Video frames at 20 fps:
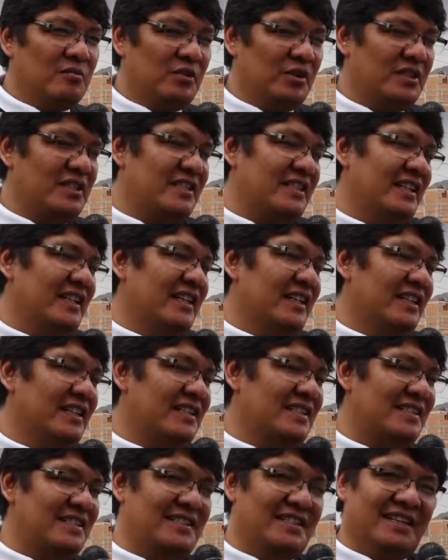Pues sí,
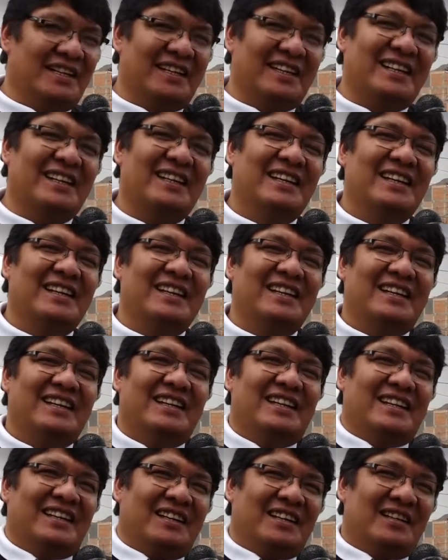es... Eh,
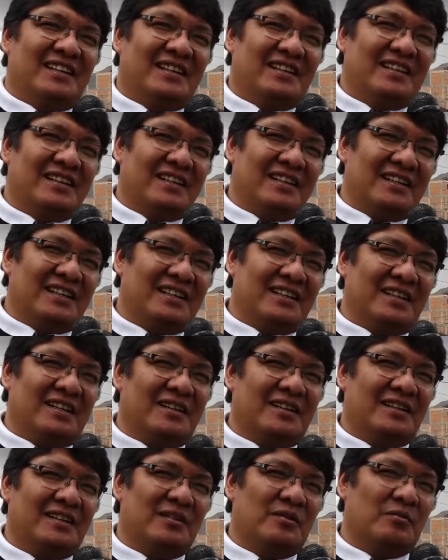
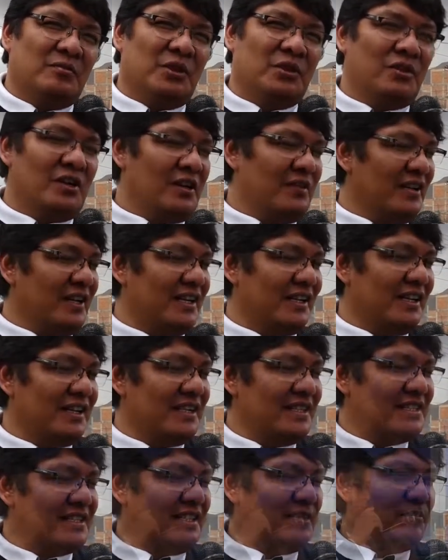eh, bueno, la
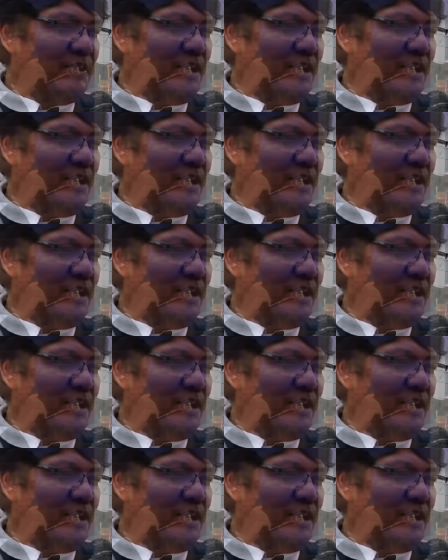verdad es la